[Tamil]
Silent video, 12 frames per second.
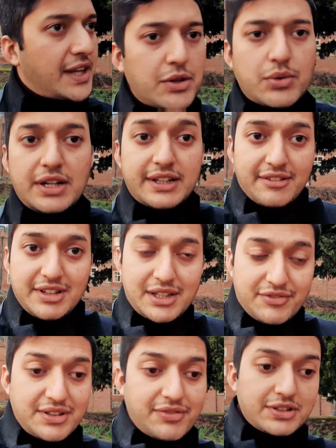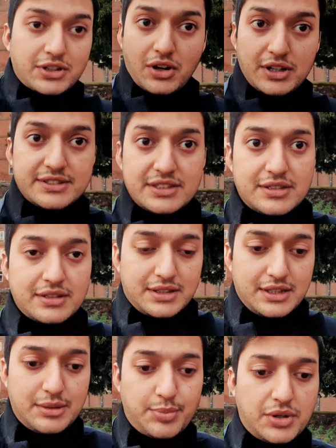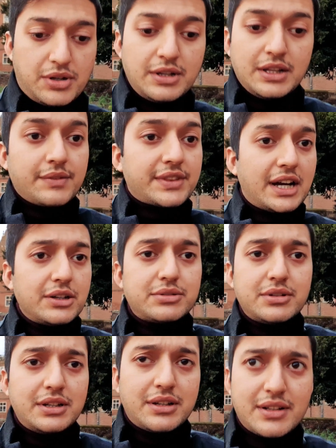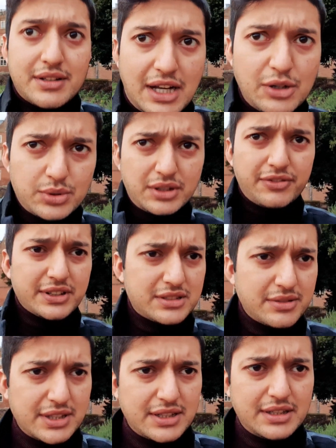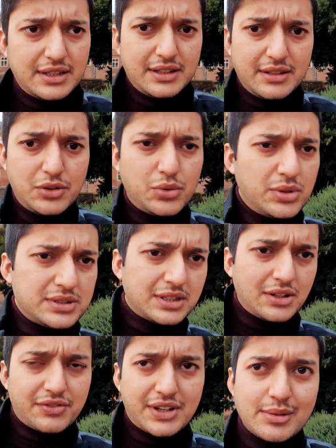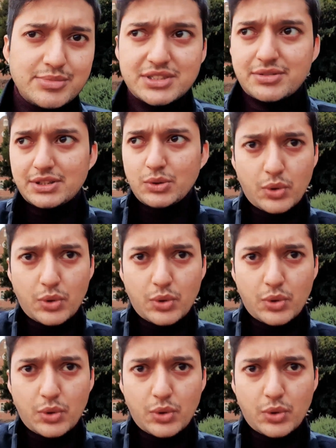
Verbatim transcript: இதுக்குள்ளே நிறைய டிஃப்ரெண்ட் டிஃப்ரெண்ட் காலேஜஸ் இருக்குது இப்போ நான் கூட நான் கூட ஃபஸ்ட் வந்து யூனிவர்சிட்டி ஆஃப் கேம்பிரிட்ஜ் வந்து